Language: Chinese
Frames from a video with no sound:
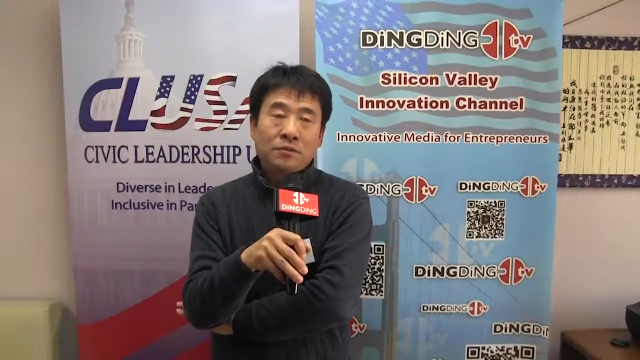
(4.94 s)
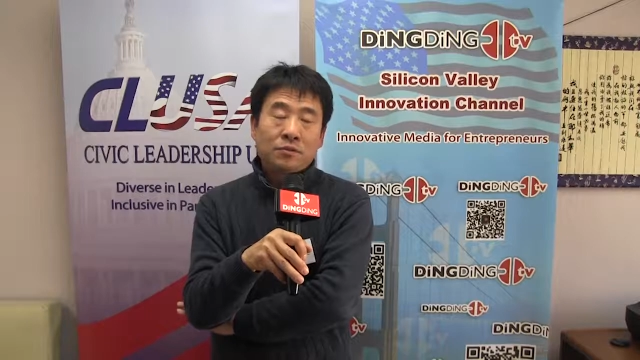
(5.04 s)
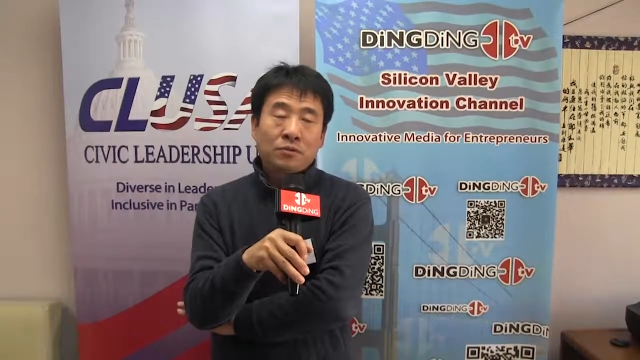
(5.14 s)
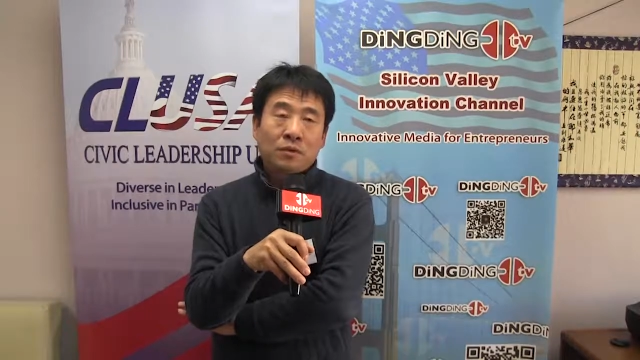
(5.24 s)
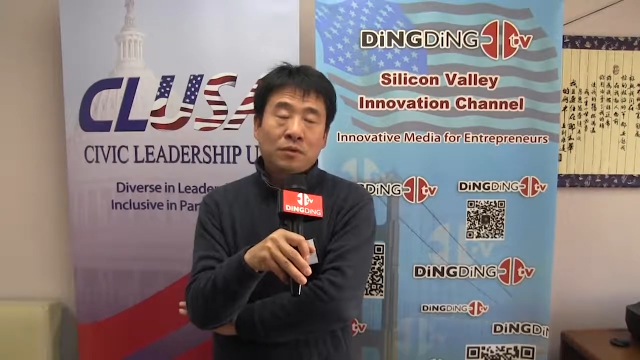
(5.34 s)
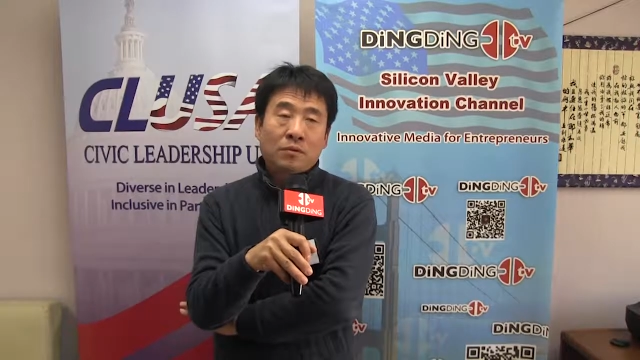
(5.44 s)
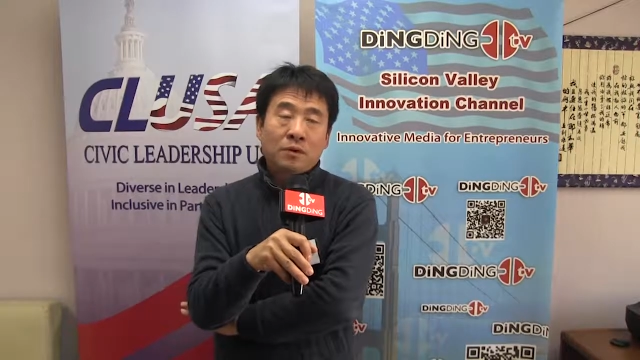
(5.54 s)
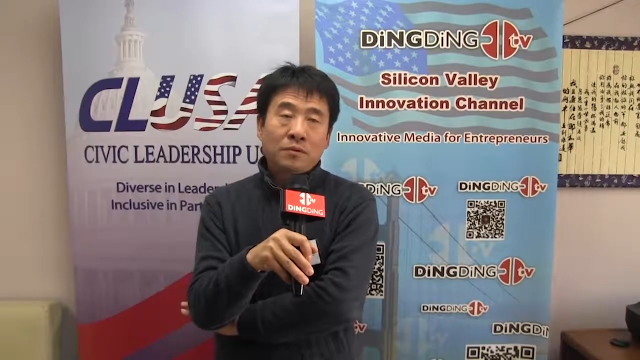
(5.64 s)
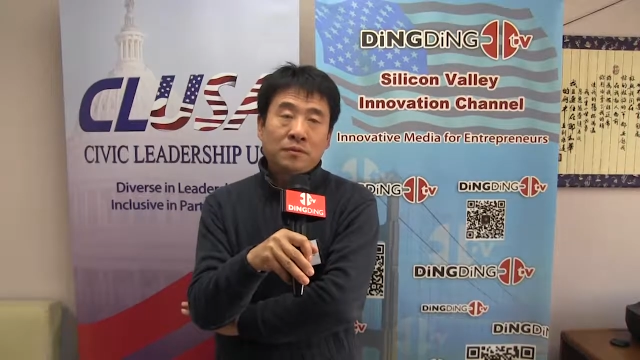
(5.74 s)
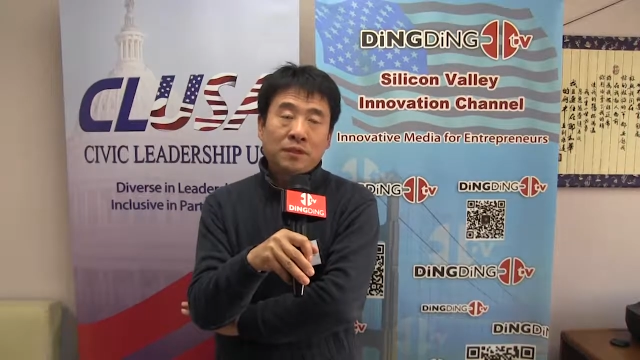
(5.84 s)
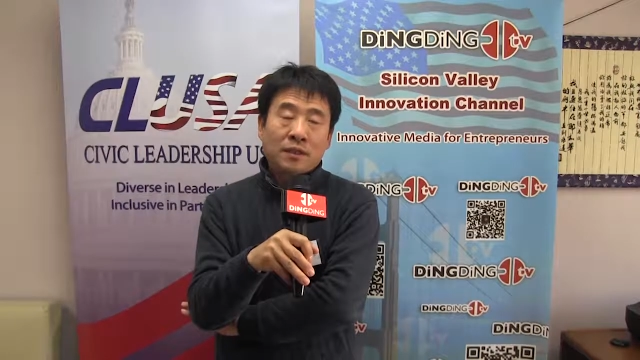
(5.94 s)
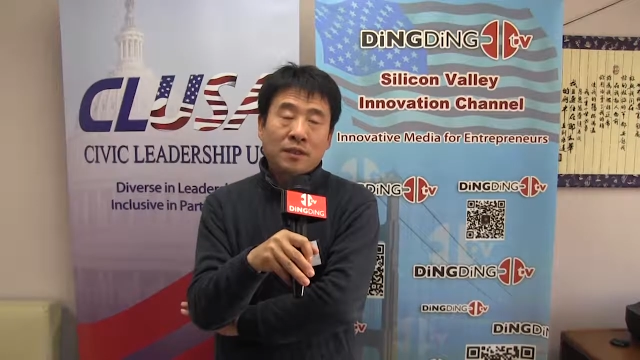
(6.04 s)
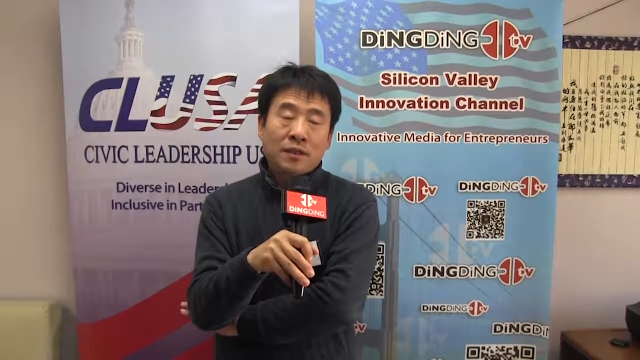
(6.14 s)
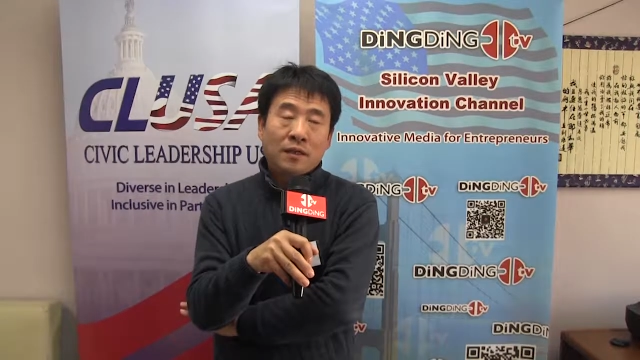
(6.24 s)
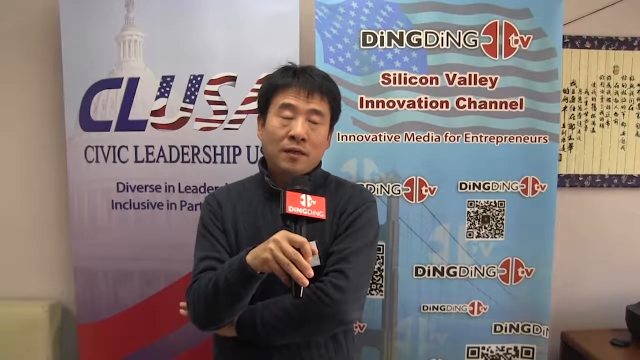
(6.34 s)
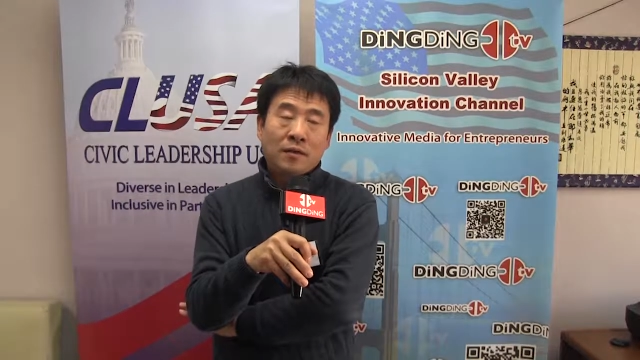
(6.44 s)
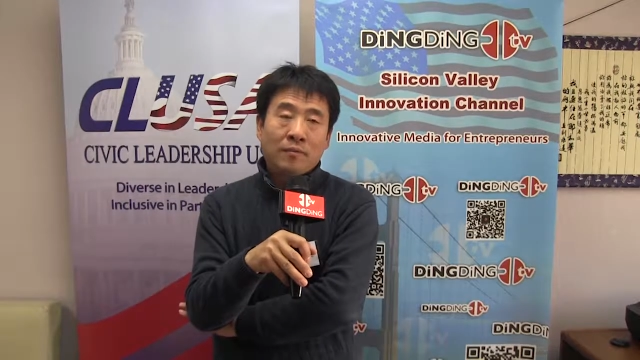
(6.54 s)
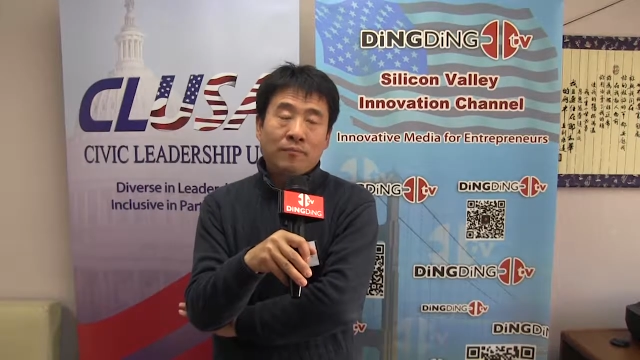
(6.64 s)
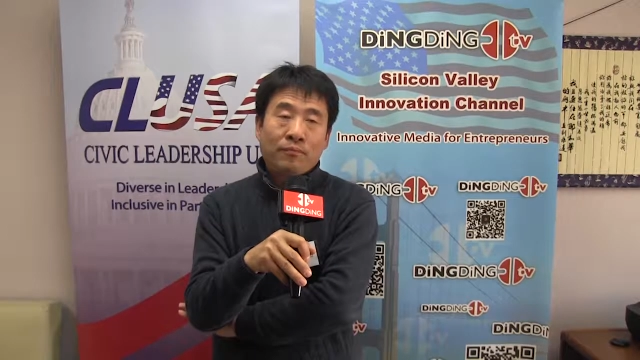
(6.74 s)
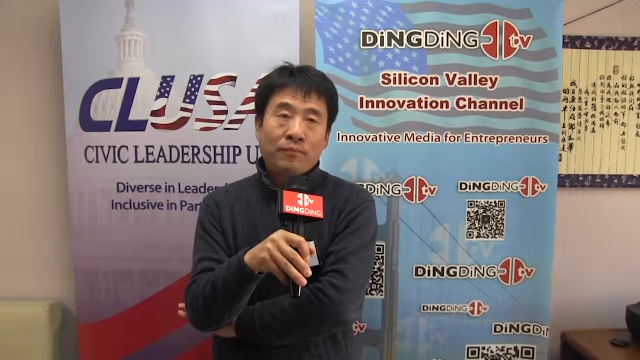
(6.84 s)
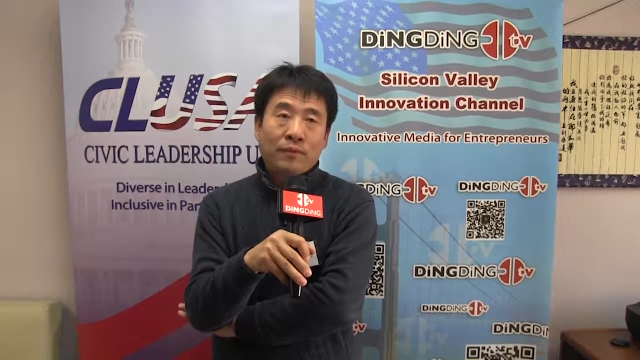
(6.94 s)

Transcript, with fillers: 说关于这个，嗯，